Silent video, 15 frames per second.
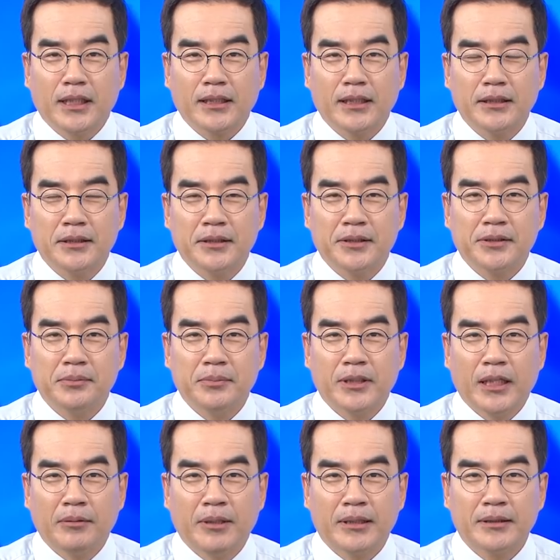잠깐
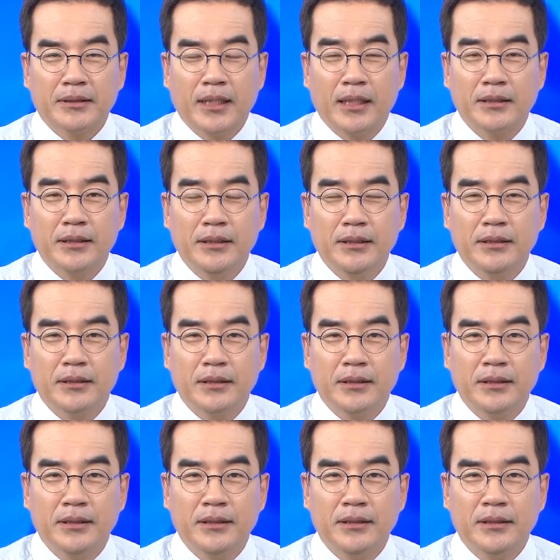드렸습니다만 사실
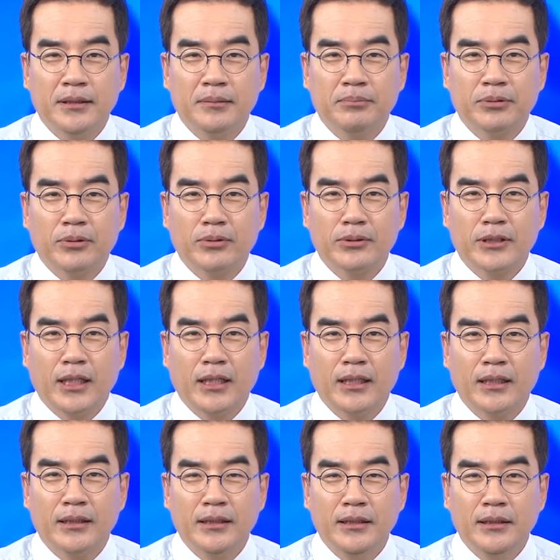이
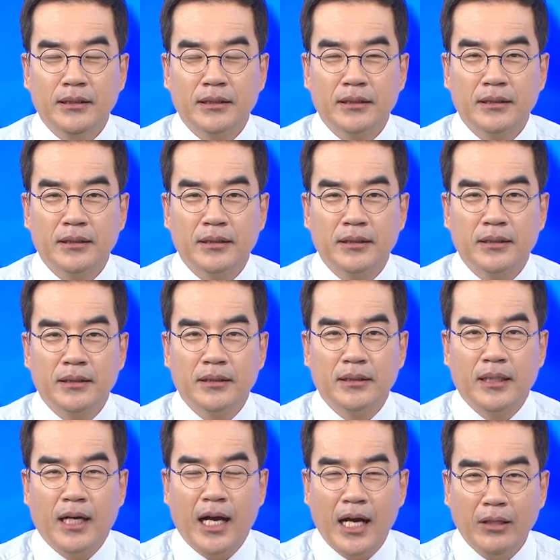부동산이
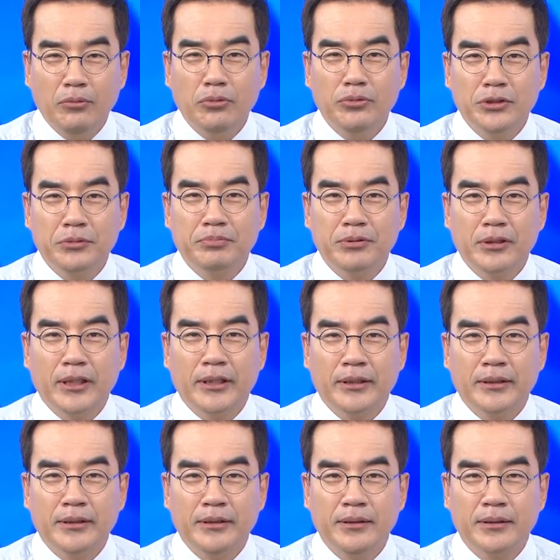하고는
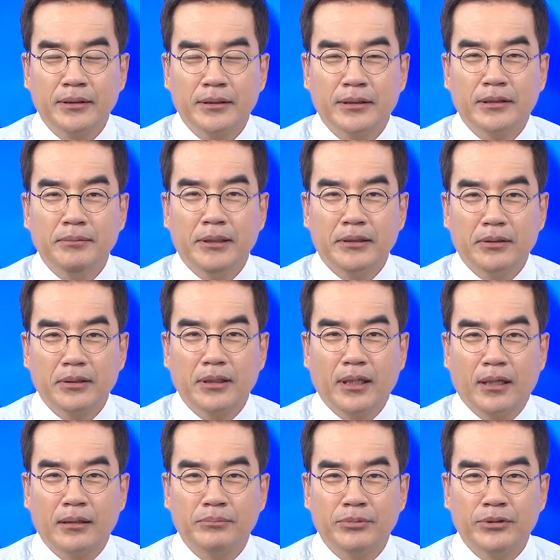싶은데요. 그림의
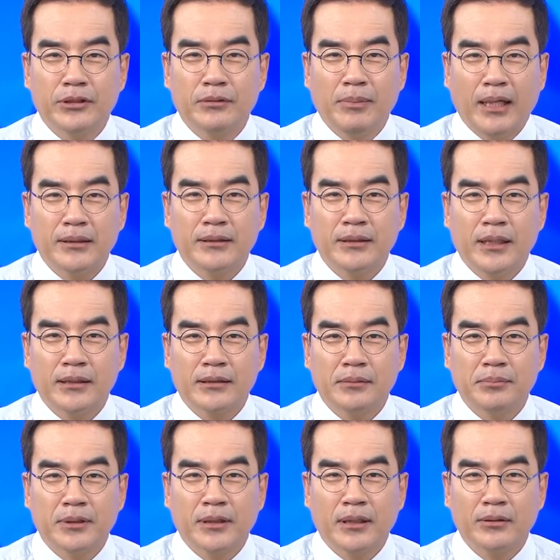떡이라는 분들 많지
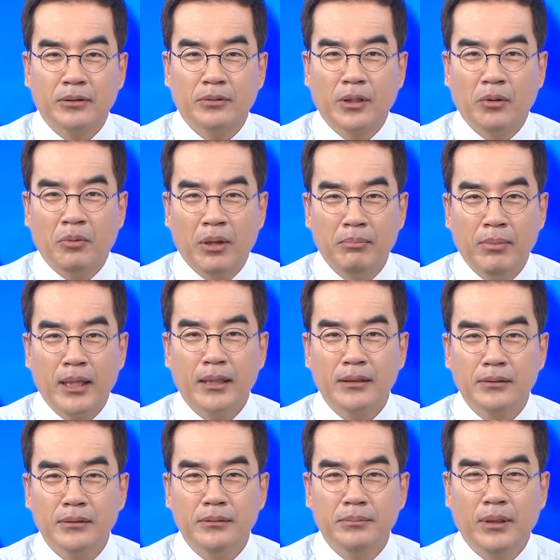않습니까? 서울에
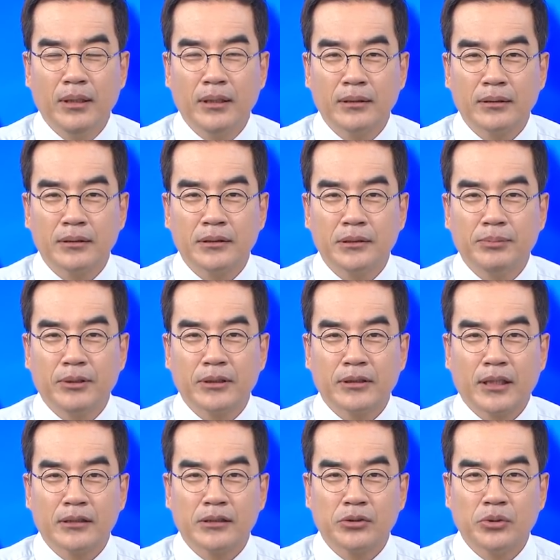웬만해서는 뭐 10억
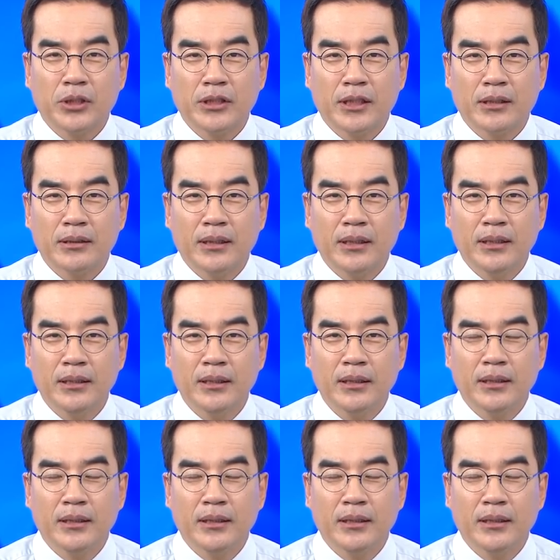이상씩 줘야 되는데